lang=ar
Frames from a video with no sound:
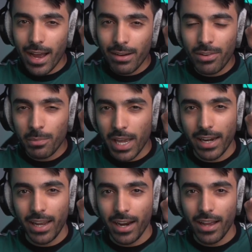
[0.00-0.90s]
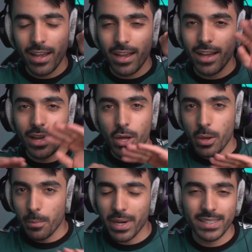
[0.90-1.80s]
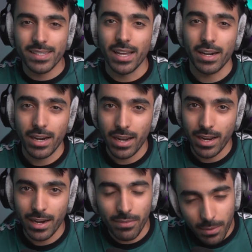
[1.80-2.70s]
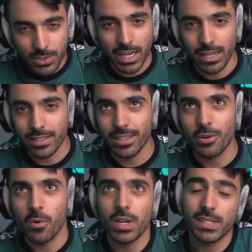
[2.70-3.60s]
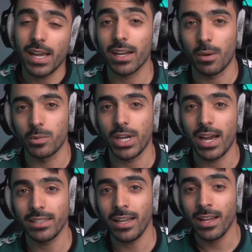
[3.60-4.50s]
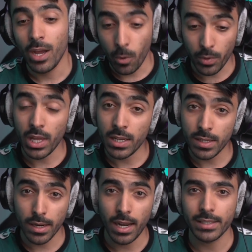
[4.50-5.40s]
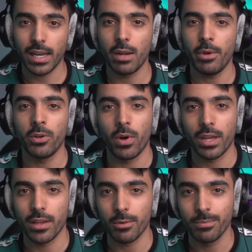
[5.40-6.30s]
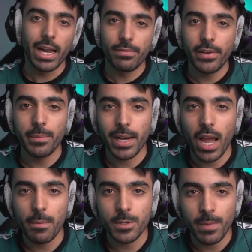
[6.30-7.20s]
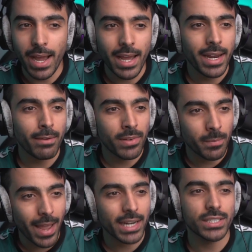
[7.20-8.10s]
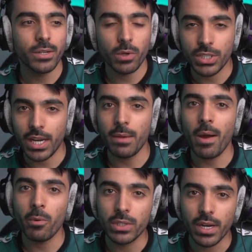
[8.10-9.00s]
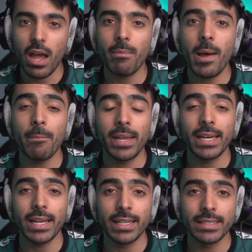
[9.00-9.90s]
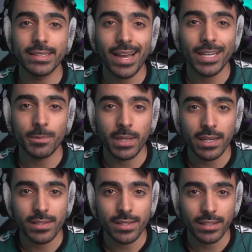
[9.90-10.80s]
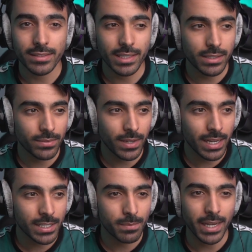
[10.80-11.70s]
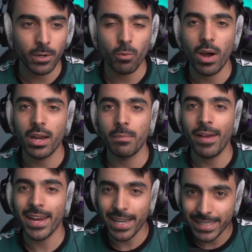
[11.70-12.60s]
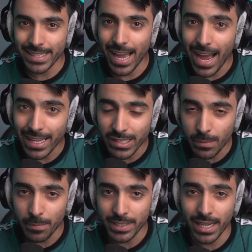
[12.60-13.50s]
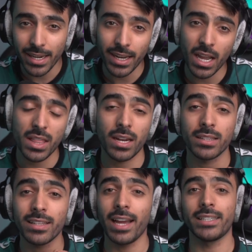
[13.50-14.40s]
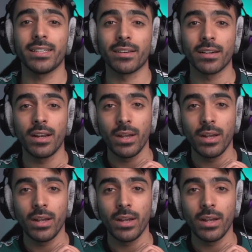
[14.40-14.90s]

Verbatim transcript: الفيلم كان هنا باختصار الفيلم جيد ويستحق المشاهده واذا نزل راح اتكلم عنه اكثر. الفيلم الخامس معانا فيلم اكشن وجريمه ودراما من انتاج منصه نتفليكس بعنوان باكت قادم بتاريخ 13